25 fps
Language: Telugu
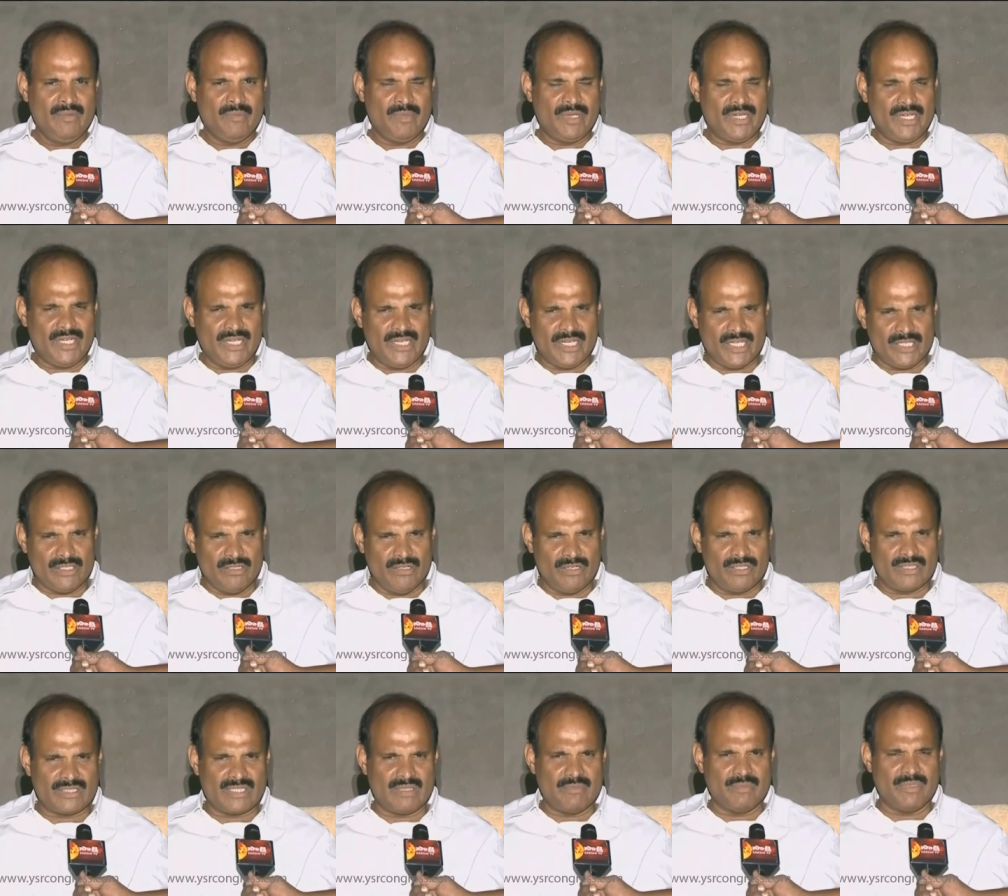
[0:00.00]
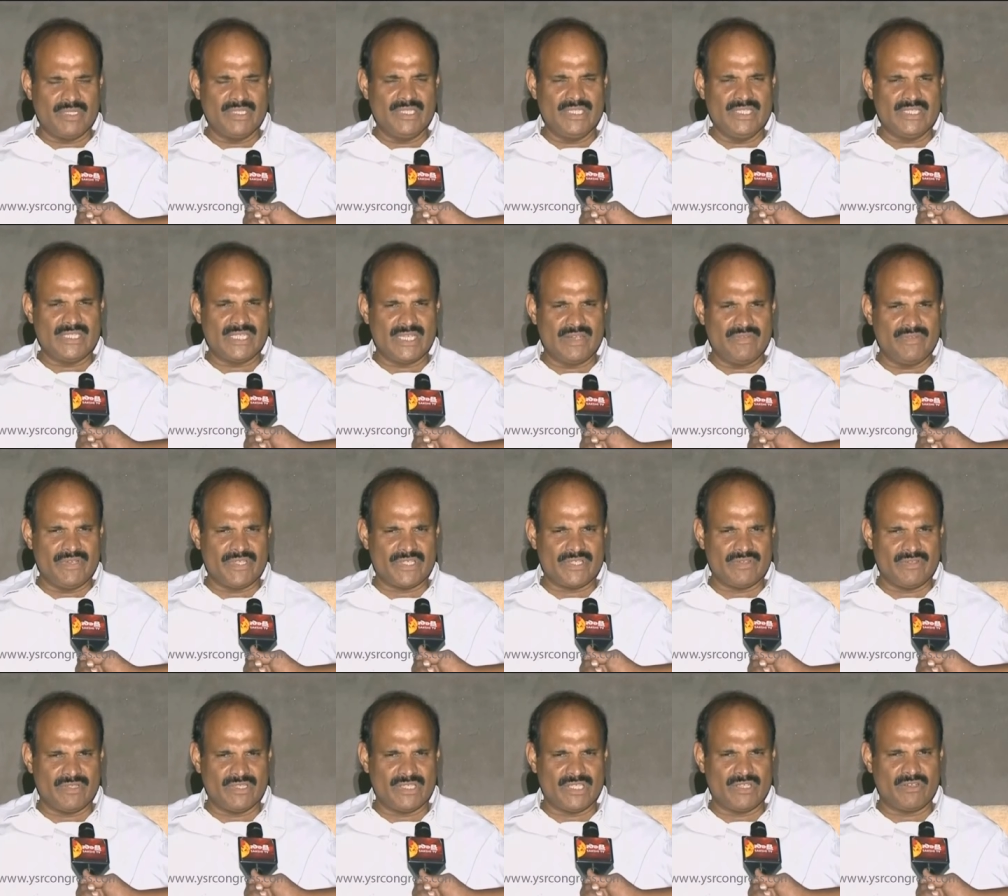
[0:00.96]
మరి నదులకు సంబంధించిన
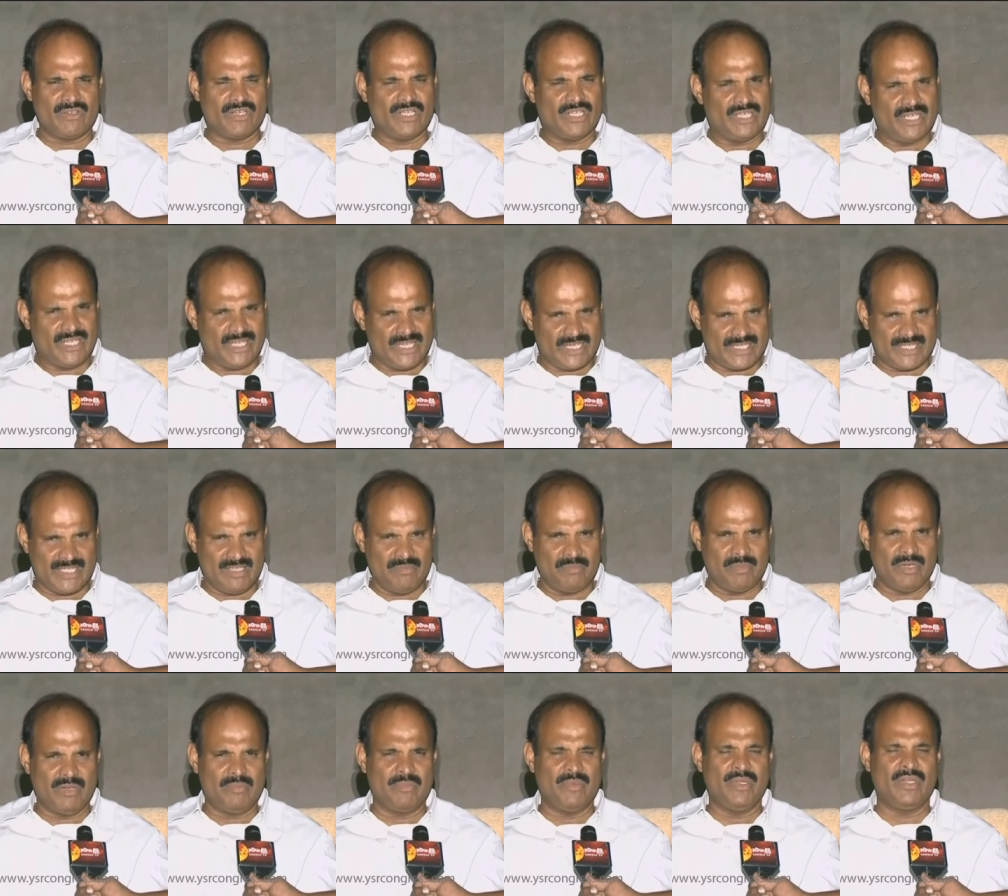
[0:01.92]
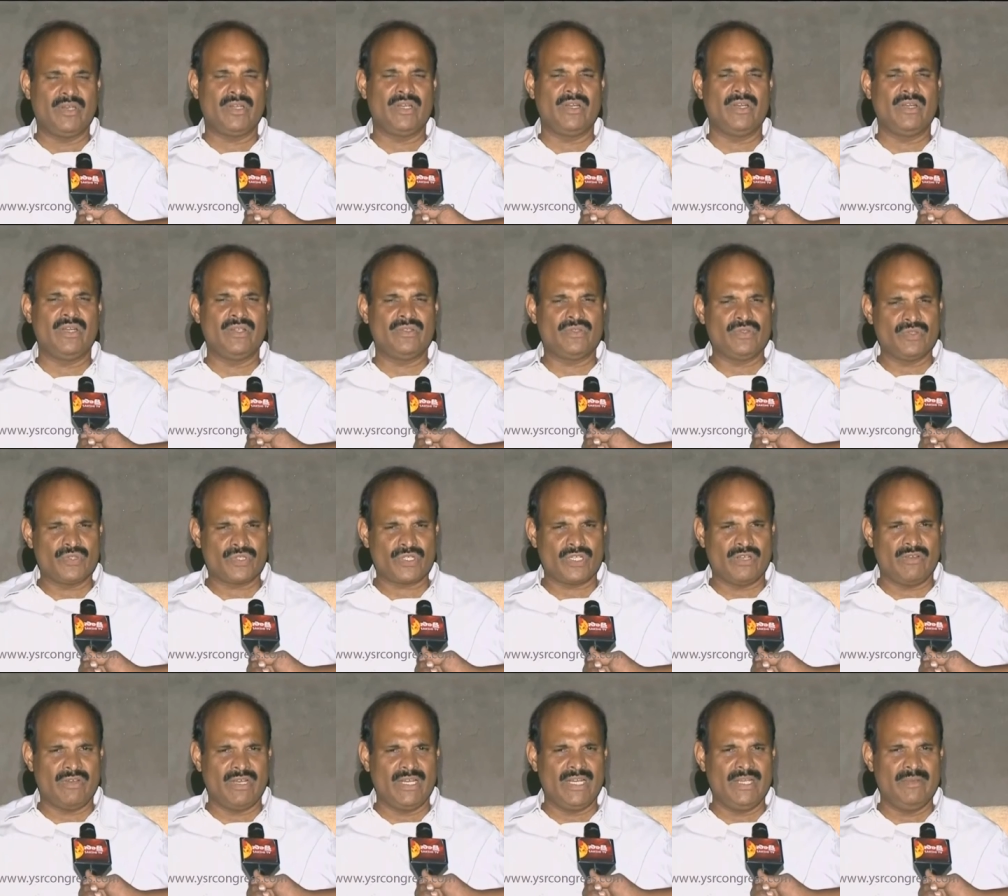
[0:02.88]
విషయం అంతా కూడా ఇరిగేషన్ డిపార్ట్మెంట్కి
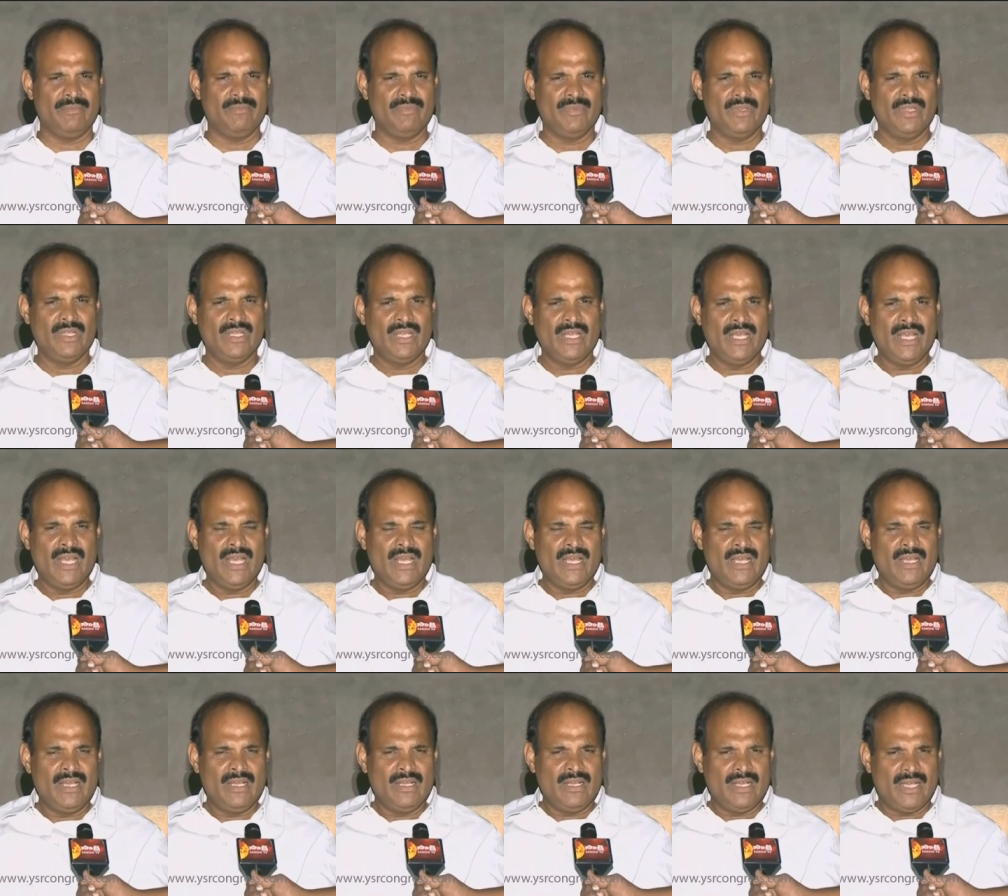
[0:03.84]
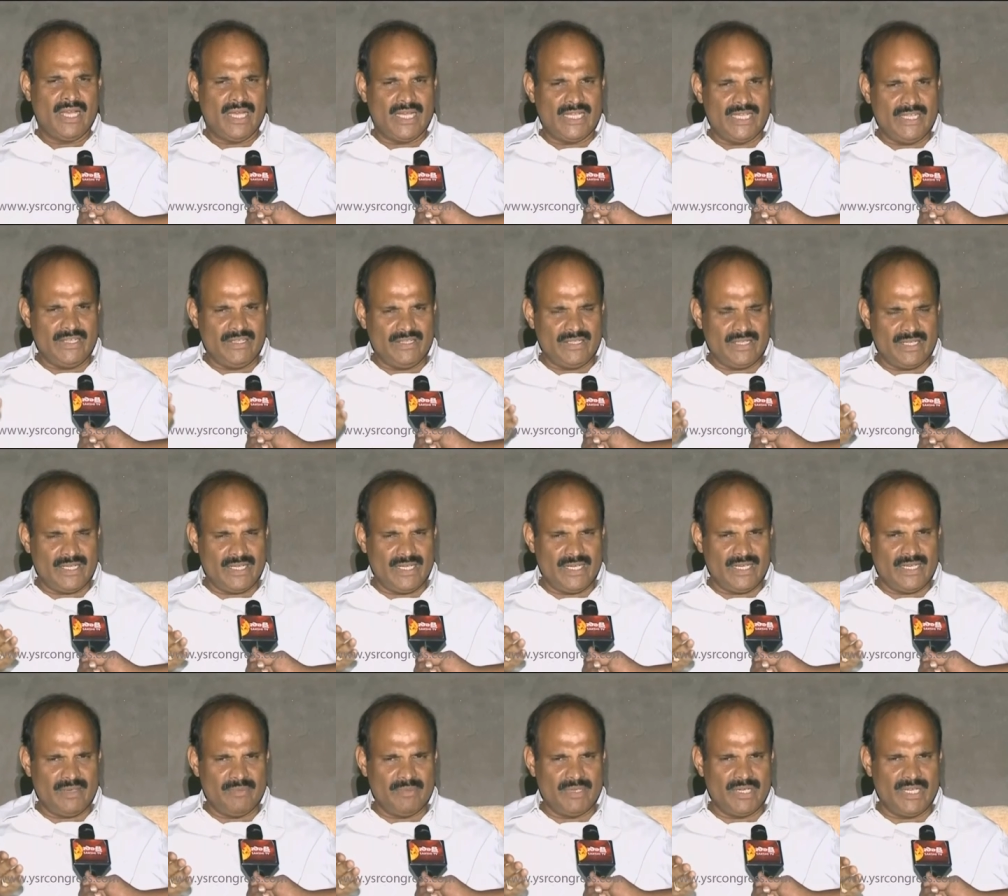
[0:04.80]
చూసుకోవాలి
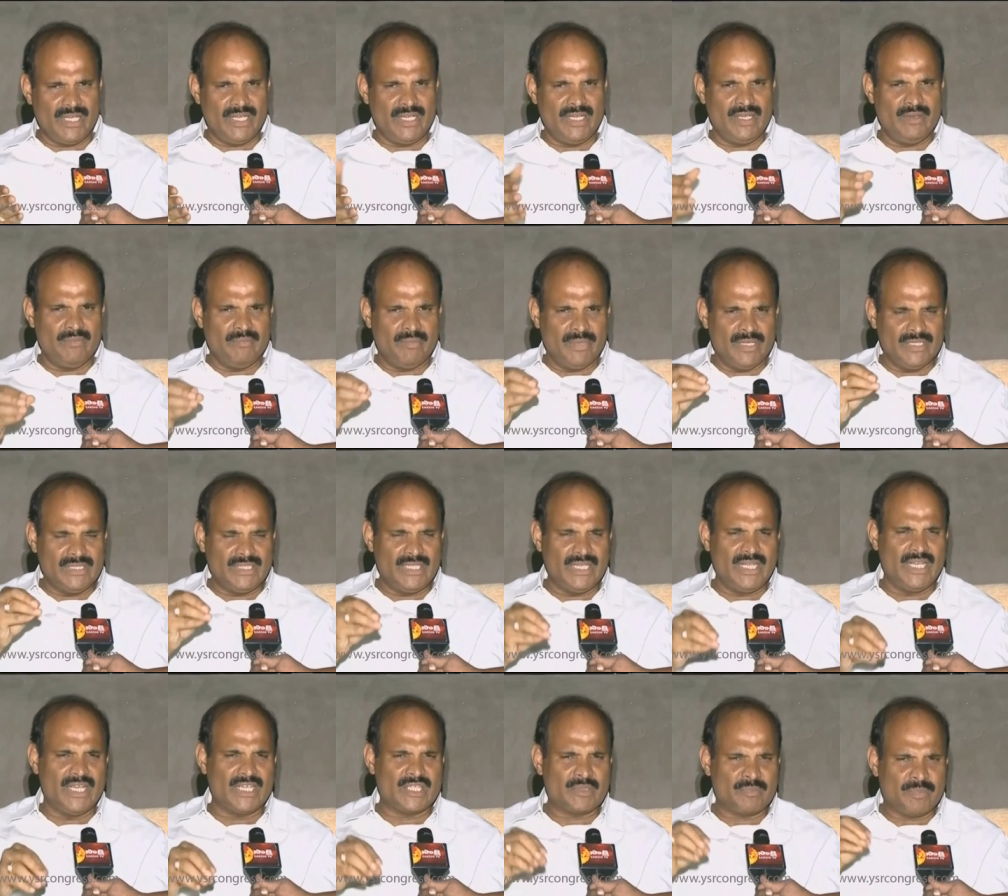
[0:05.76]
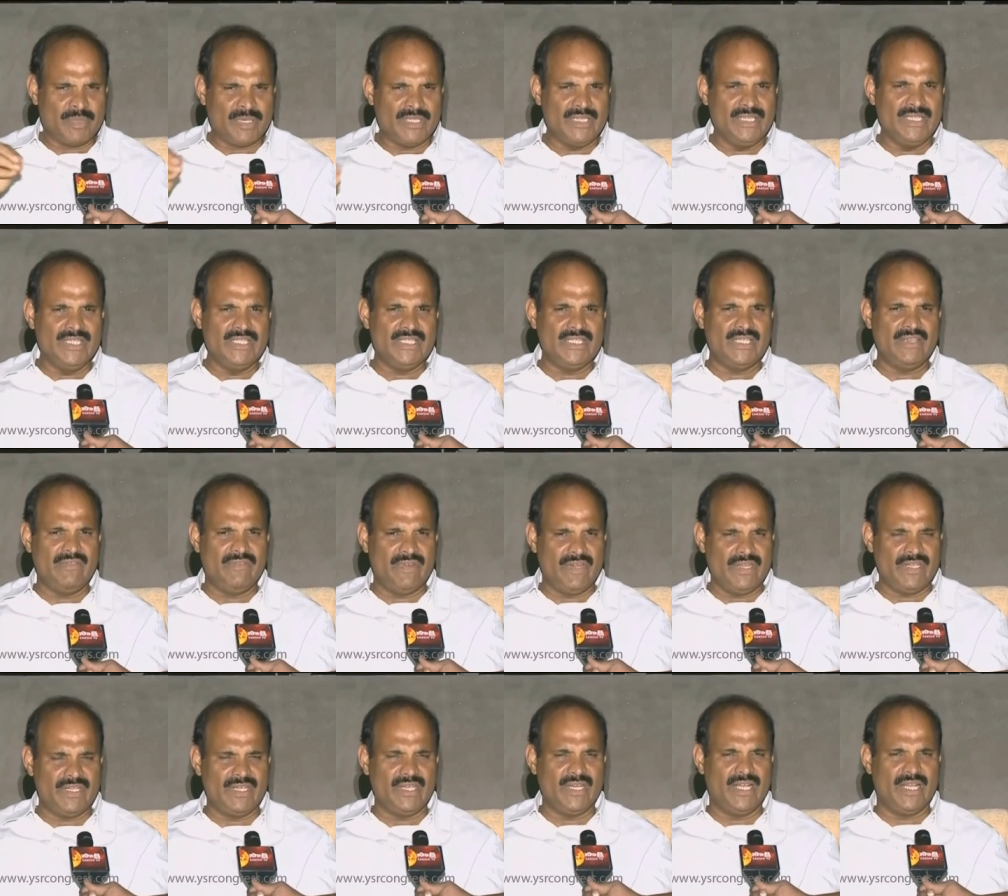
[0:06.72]
అదేవిధంగా మరి మంత్రి గారు స్పందించి
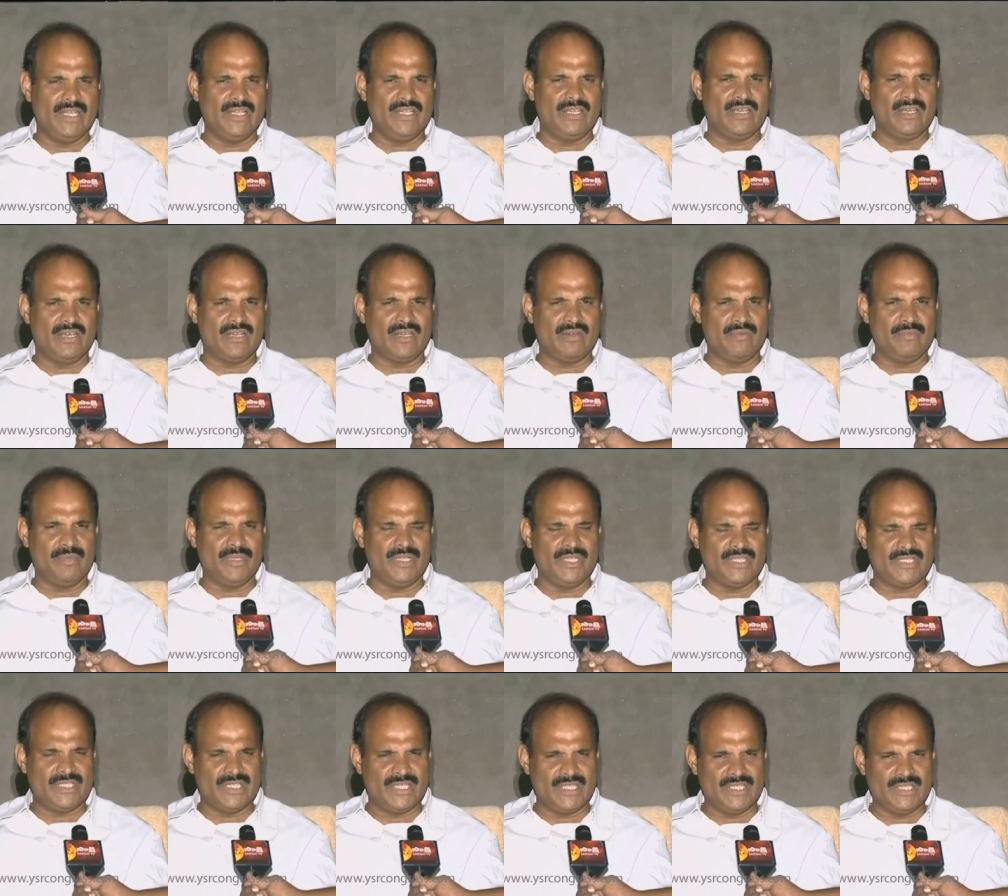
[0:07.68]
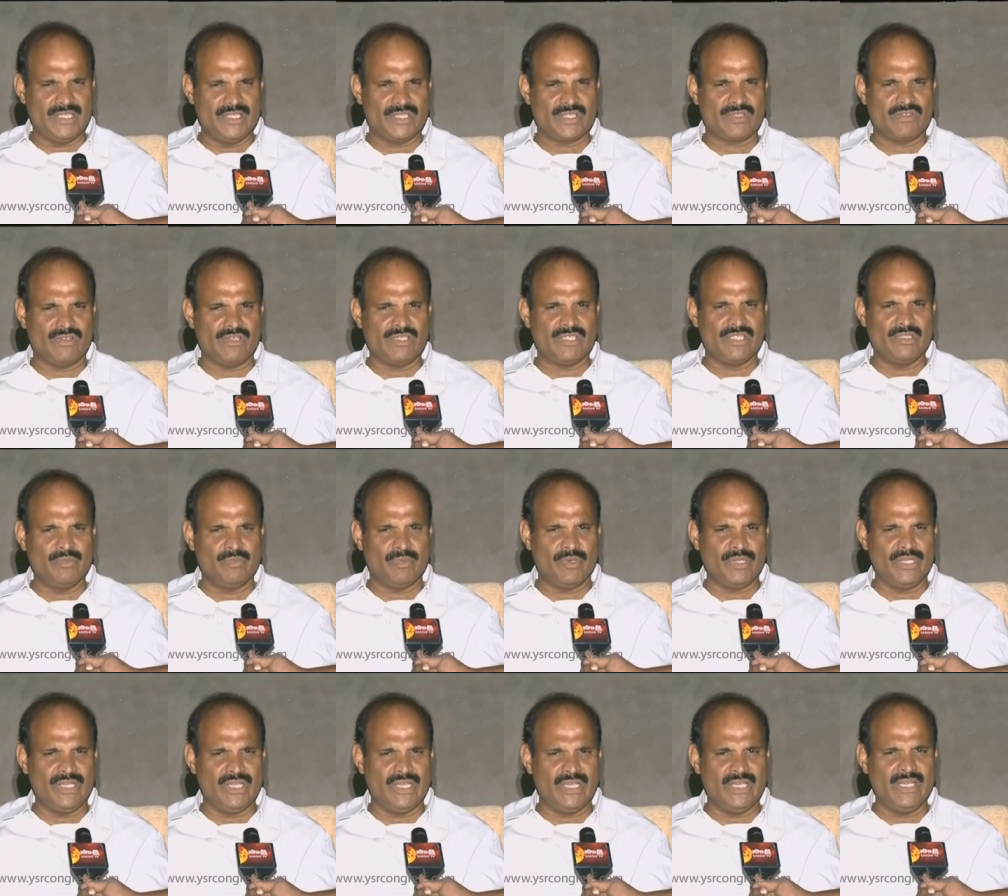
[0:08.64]
వెంటనే అధికారుల మీద చర్య తీసుకోవాల్సింది
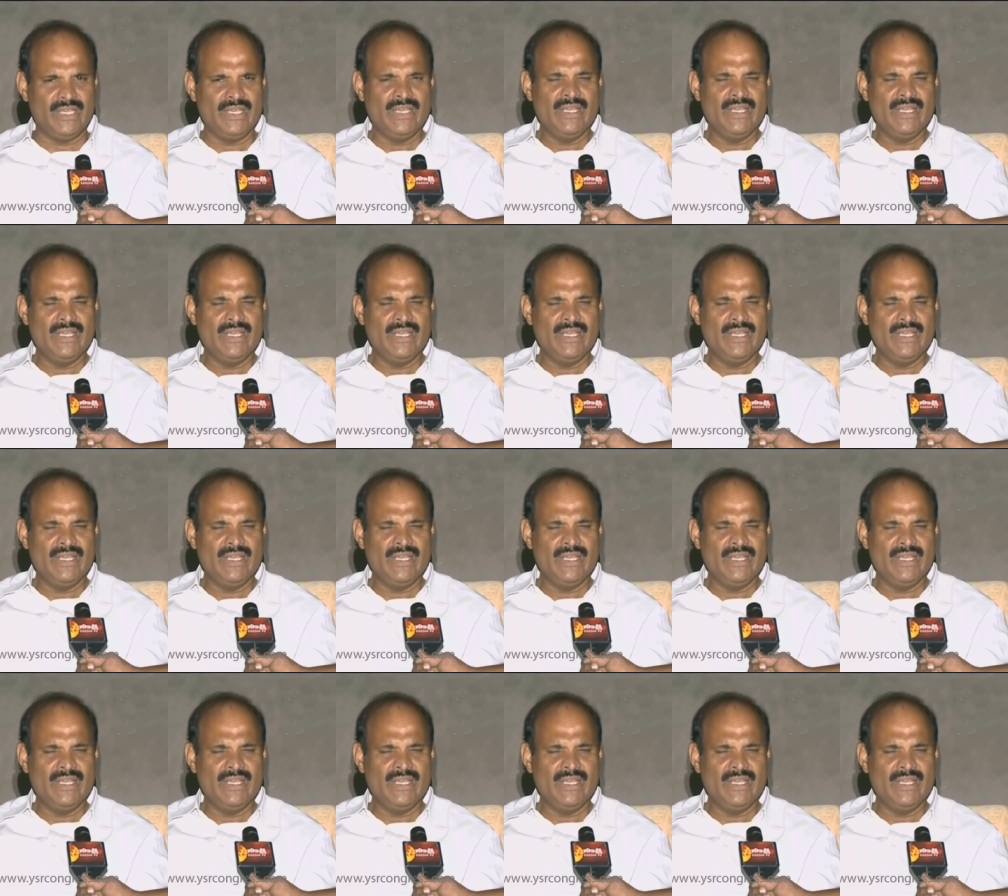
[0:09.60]
పోయి